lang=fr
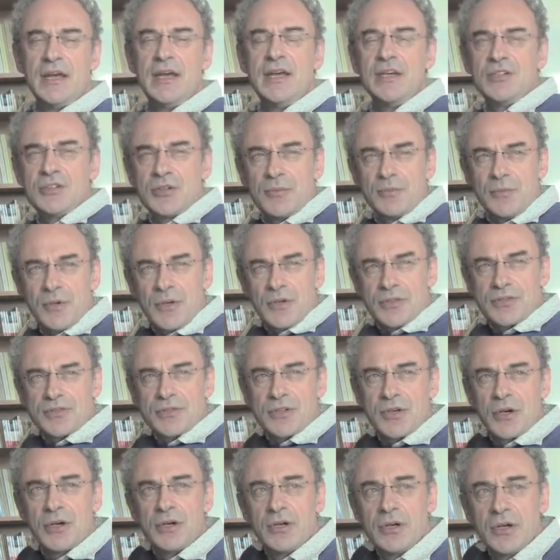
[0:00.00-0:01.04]
Et je pense
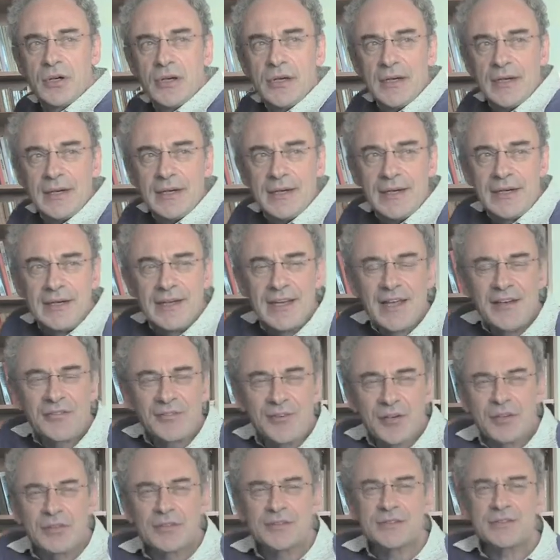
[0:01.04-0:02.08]
que la
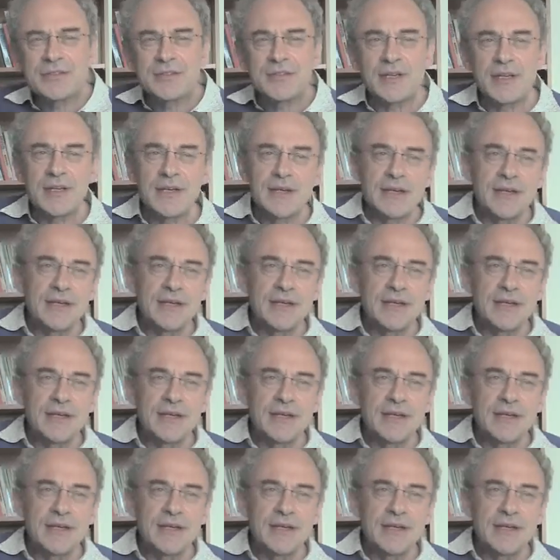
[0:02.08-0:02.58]
France